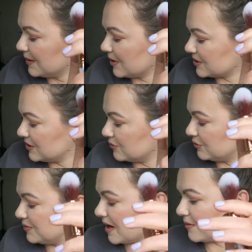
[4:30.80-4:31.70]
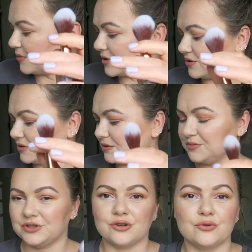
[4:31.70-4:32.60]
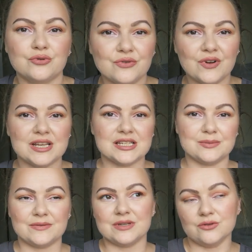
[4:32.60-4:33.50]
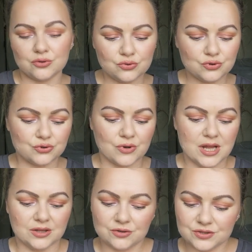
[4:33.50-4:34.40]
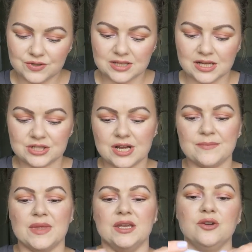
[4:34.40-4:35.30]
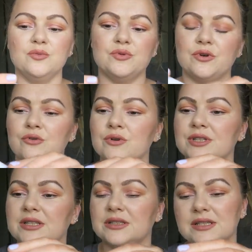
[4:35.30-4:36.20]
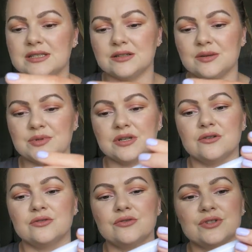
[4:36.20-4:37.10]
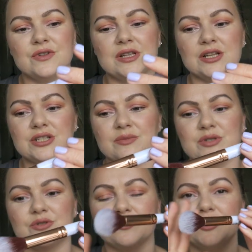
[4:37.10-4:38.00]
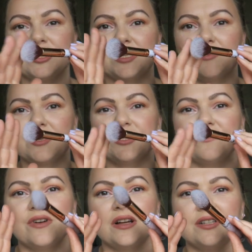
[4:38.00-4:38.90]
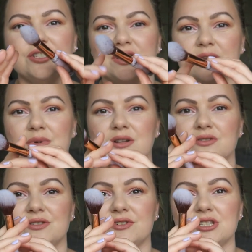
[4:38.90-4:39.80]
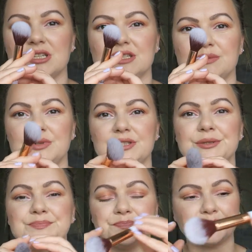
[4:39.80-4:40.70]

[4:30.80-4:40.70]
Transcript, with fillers: Bardzo je lubiłam i bardzo mi do konturowania się sprawdzała, do różu, do rozświetlacza. I on był okulnie na stronie napisany jako do rozświetlacza. Myślałam, że on będzie takim bardziej wachlarzykiem, ale on jest właśnie taki zbity.